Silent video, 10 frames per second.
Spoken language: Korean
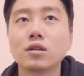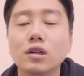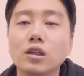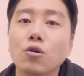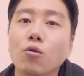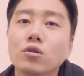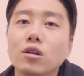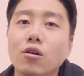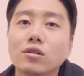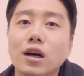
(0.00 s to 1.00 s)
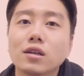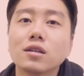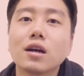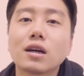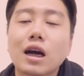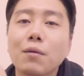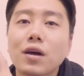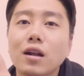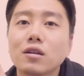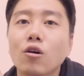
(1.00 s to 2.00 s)
그래서 오늘 영상은
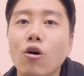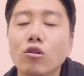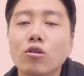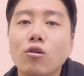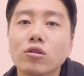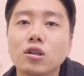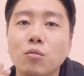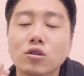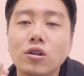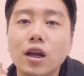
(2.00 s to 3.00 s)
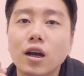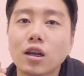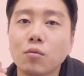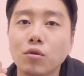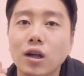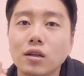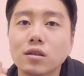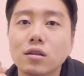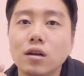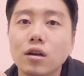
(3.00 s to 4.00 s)
카메라를 어떤 것을 뭐
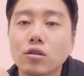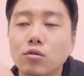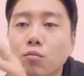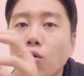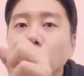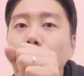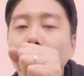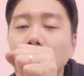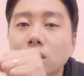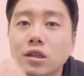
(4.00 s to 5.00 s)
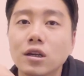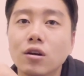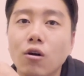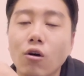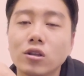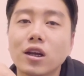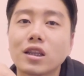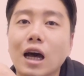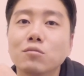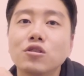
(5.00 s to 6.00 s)
선택하기보다는 좀 목소리들을 어떻게
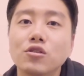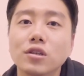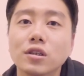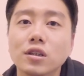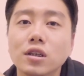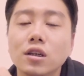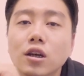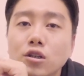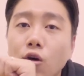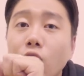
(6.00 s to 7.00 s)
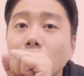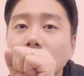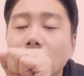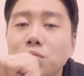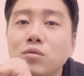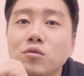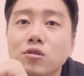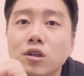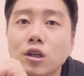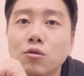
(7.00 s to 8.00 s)
담을 수 있는지 여러 가지
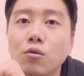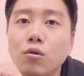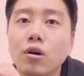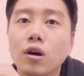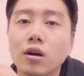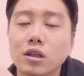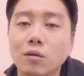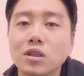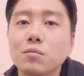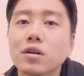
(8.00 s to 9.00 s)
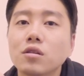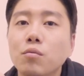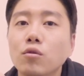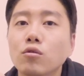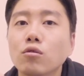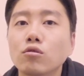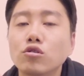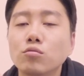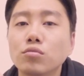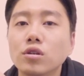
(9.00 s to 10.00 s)
제품군들이 있고 그 다음 스마트폰도
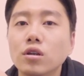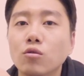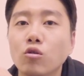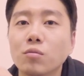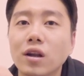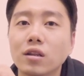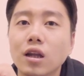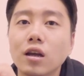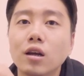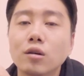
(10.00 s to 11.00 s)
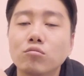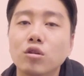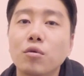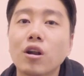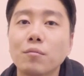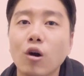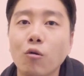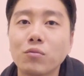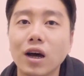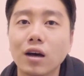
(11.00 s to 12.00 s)
충분히 녹음하는데 불편함이
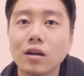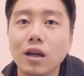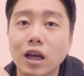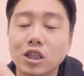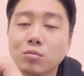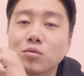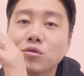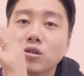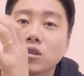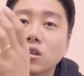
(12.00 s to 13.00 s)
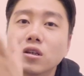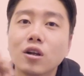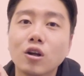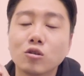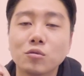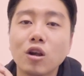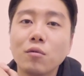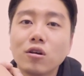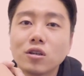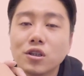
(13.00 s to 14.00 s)
없다 네, 그 부분들을 좀
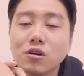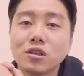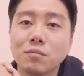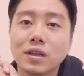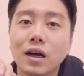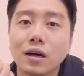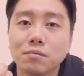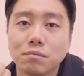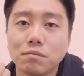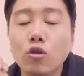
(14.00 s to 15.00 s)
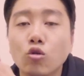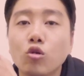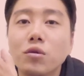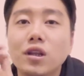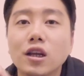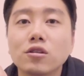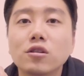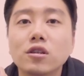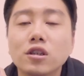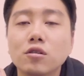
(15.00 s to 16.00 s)
설명을 드렸습니다. 도움이
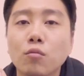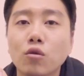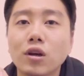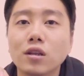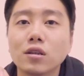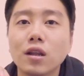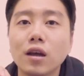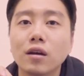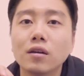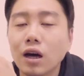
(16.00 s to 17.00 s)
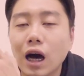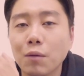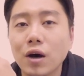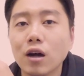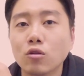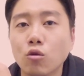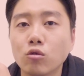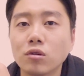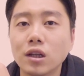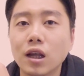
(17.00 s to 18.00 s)
되셨을지는 모르겠는데 아마
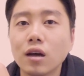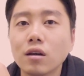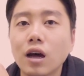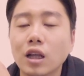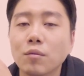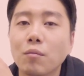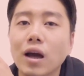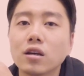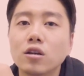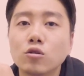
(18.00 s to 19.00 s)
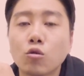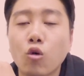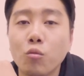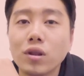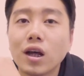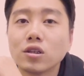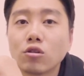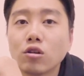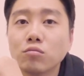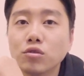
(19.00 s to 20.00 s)
녹음기나 아니면 마이크를 좀
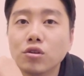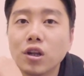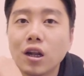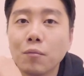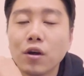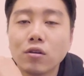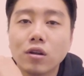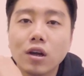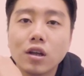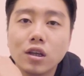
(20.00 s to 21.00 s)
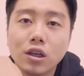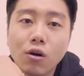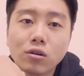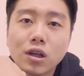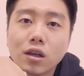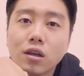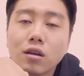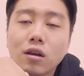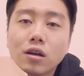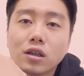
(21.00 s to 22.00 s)
고민하셨던 분들이라면 이
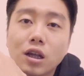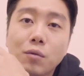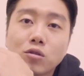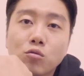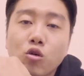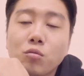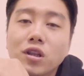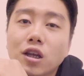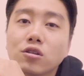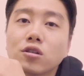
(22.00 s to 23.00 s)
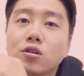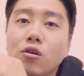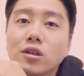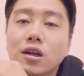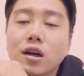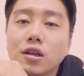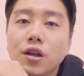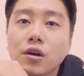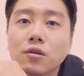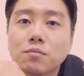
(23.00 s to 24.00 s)
영상이 그나마 좀 도움이 되셨을 거라 생각이
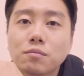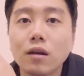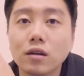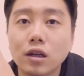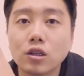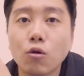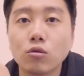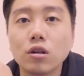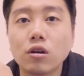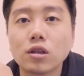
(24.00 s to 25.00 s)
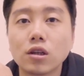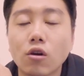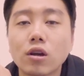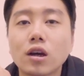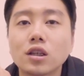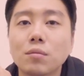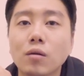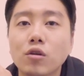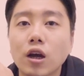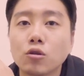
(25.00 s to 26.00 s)
돼요. 그래서 오늘 영상 여기까지
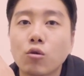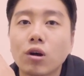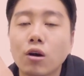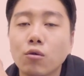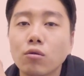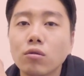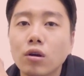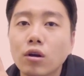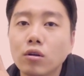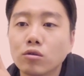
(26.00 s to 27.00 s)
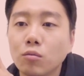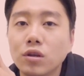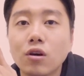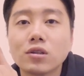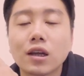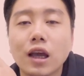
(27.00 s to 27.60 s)
마무리하도록 하고 좀 이 영상